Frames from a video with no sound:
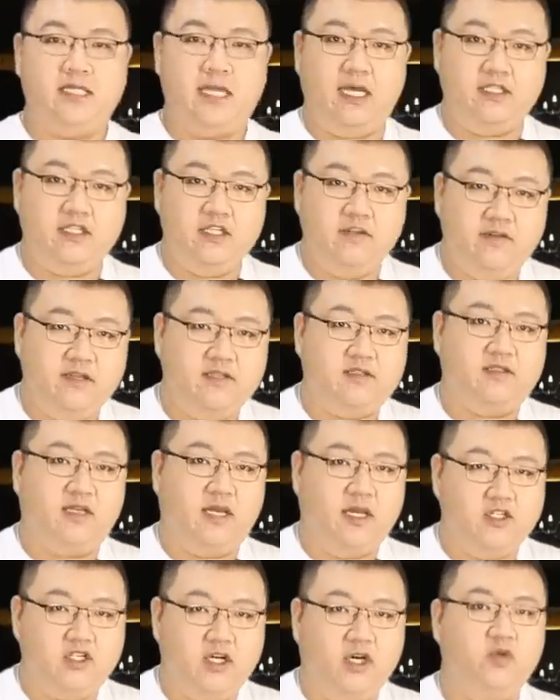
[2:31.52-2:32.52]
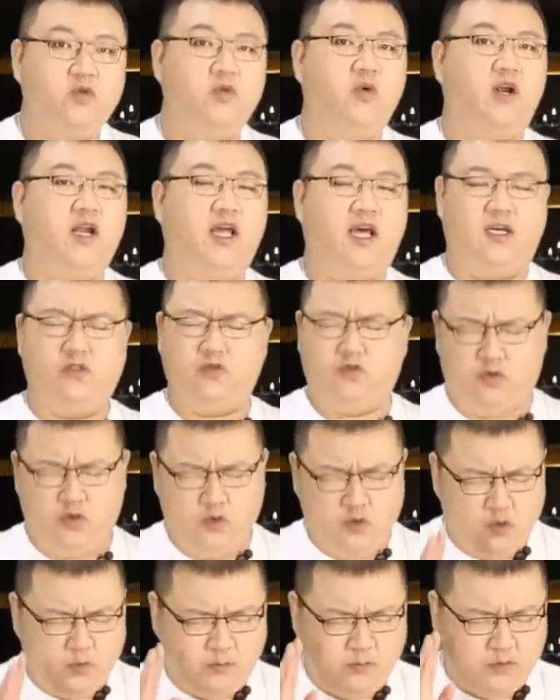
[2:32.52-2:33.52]
嘉庆为此还承诺了啊，
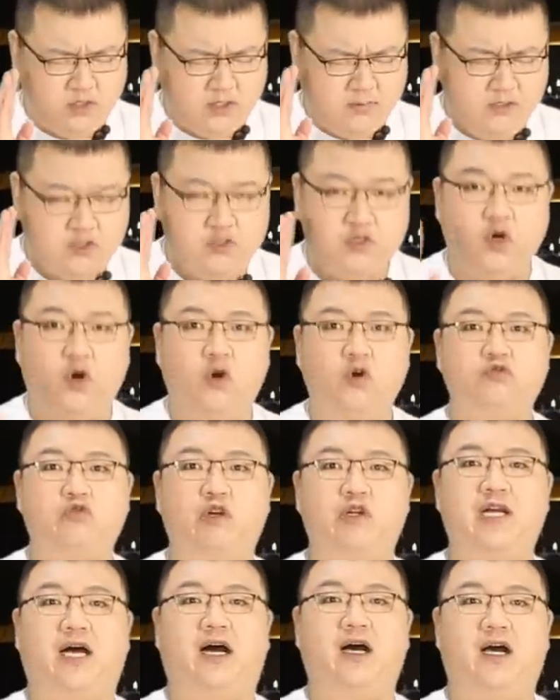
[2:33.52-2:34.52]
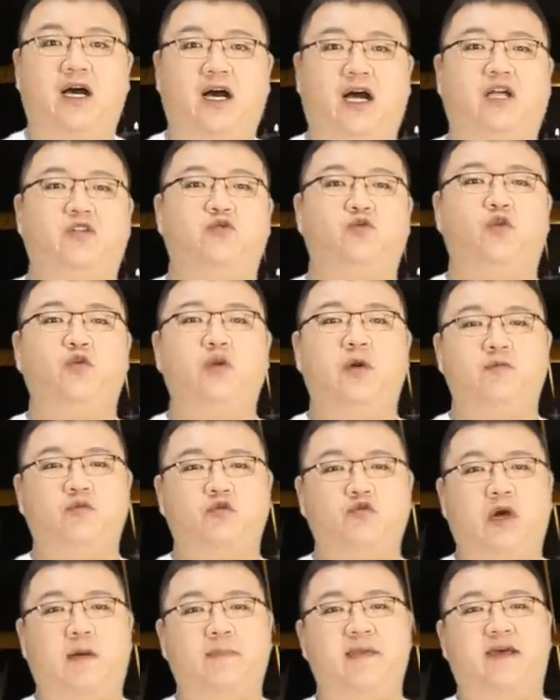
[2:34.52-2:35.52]
绝对不什么秋后算账啊，绝对
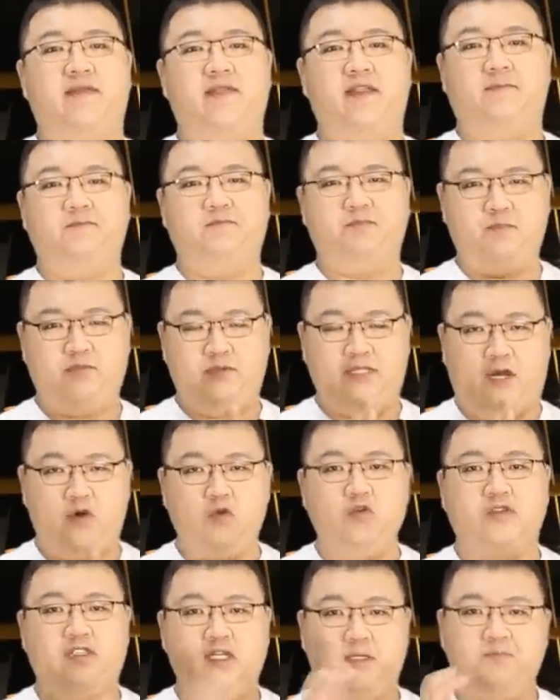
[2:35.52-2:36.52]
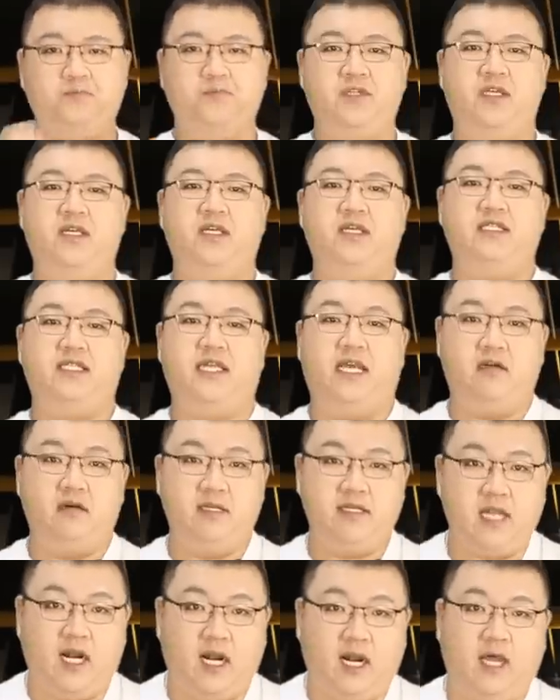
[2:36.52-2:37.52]
不抓辫子，不打棍子。解
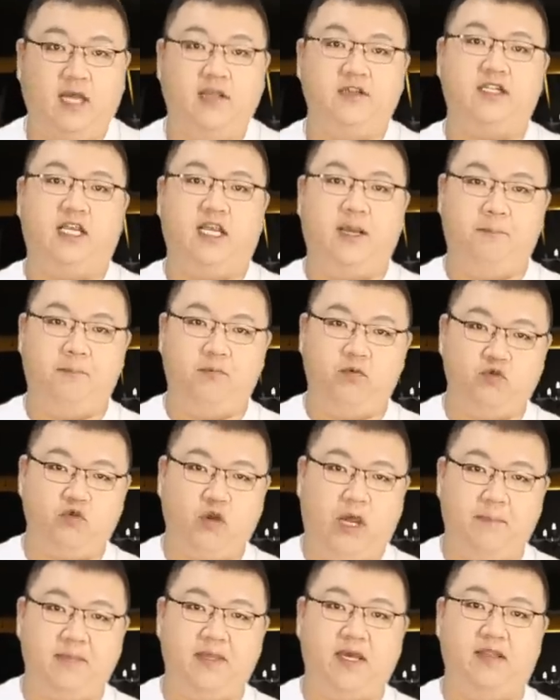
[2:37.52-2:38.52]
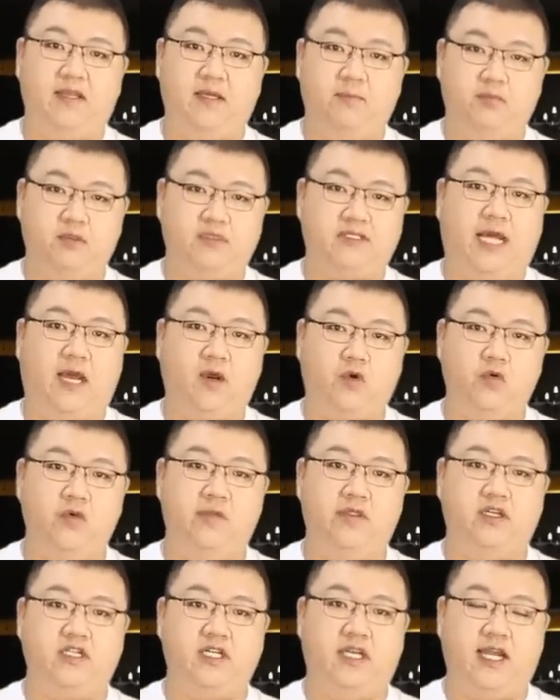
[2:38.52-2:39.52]
释一下啊，这个不抓辫子、不打
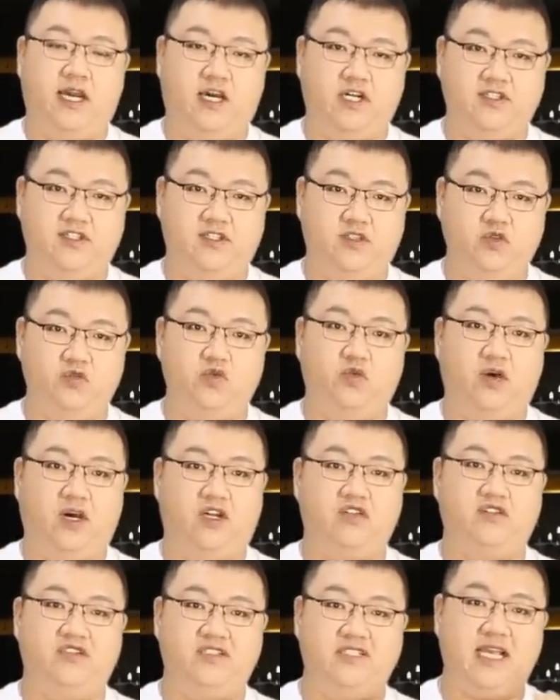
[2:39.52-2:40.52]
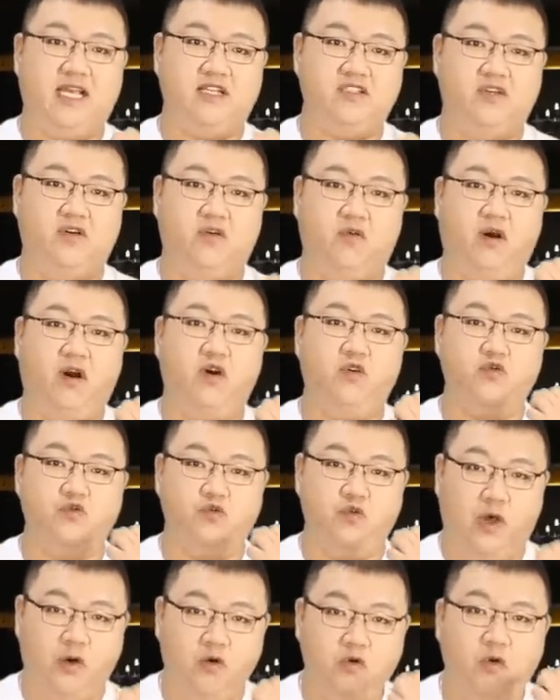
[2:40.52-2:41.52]
棍子这两个词组啊，是嘉庆皇上的
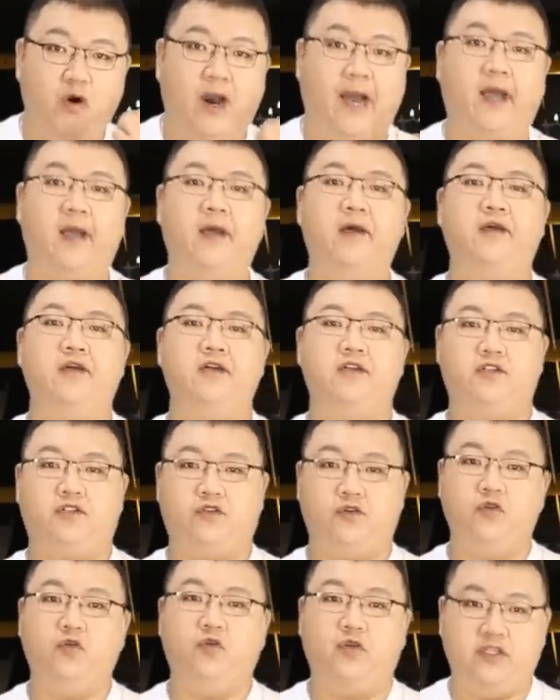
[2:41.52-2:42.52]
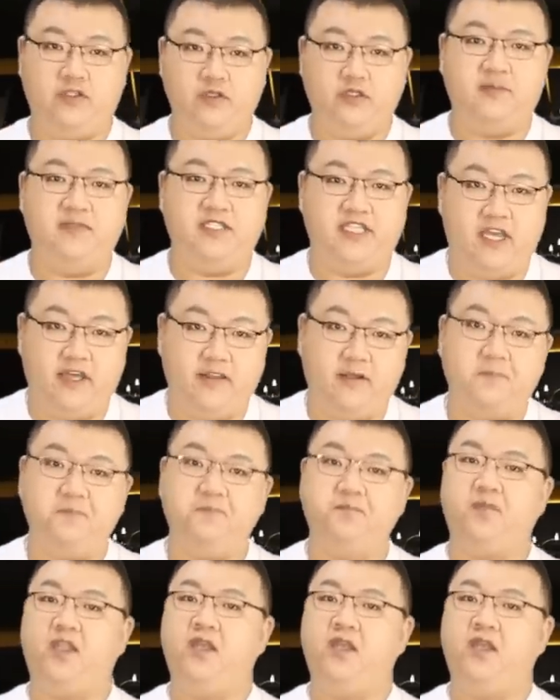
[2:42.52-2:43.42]
原话，实录里就这么写的。